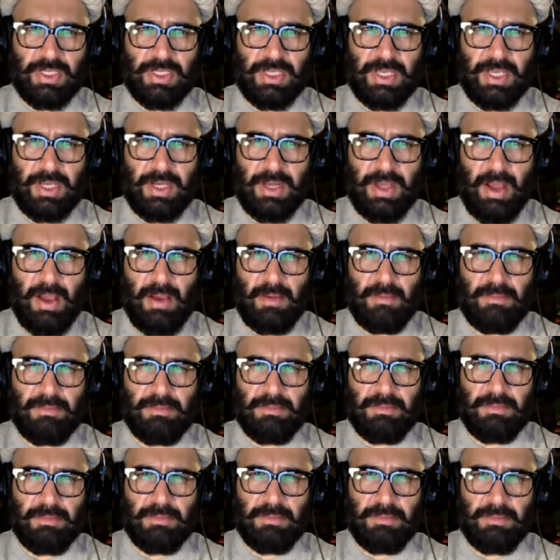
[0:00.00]
के नाम
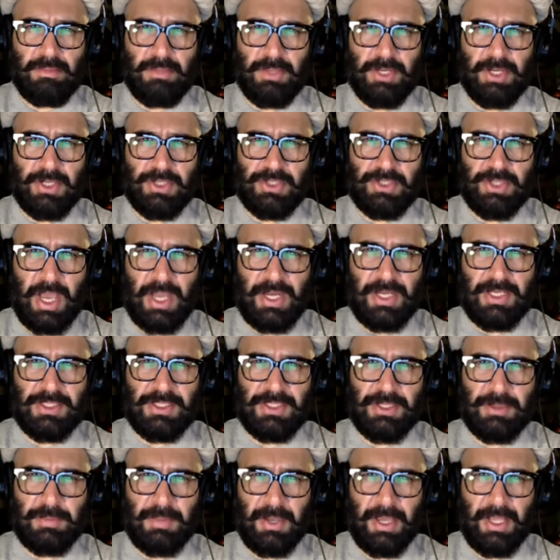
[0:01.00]
मगर चैलेंज
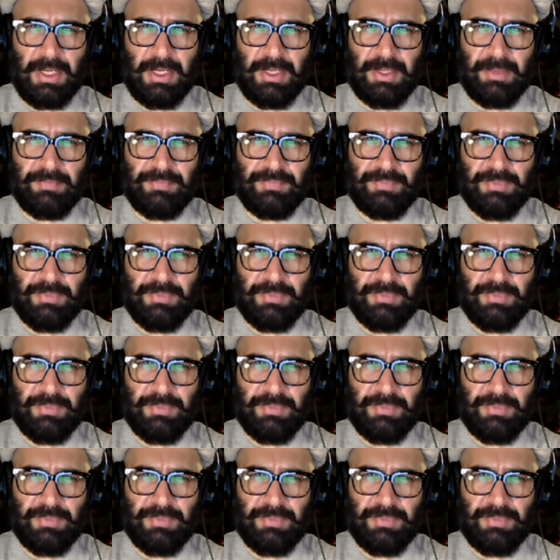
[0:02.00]
से पहले